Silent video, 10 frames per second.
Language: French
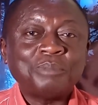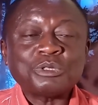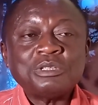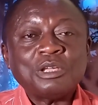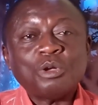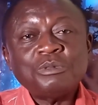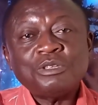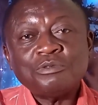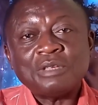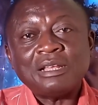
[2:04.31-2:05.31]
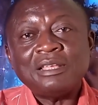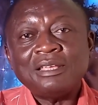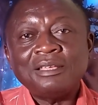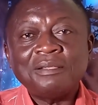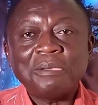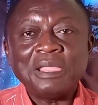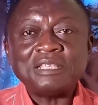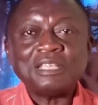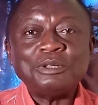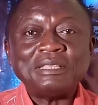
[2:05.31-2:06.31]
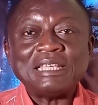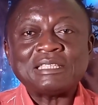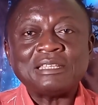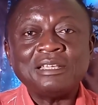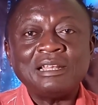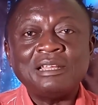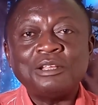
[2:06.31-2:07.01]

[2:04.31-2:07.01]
Parce que c'est comme si vous allez essayer de tester